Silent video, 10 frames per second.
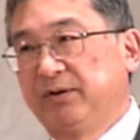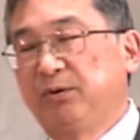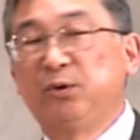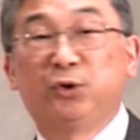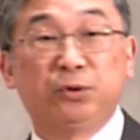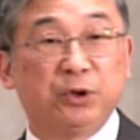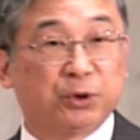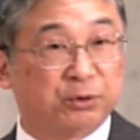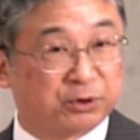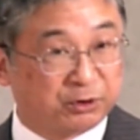この12
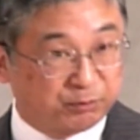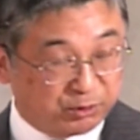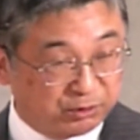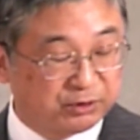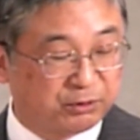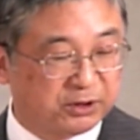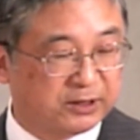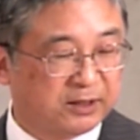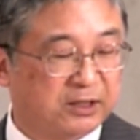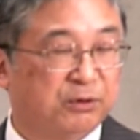章のそのもう少し
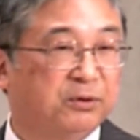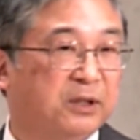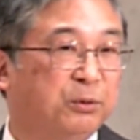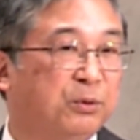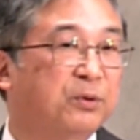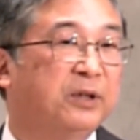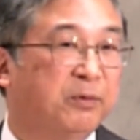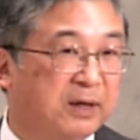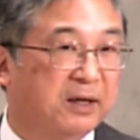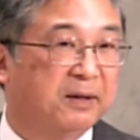先読んだところで
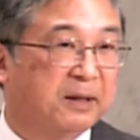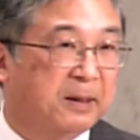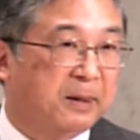は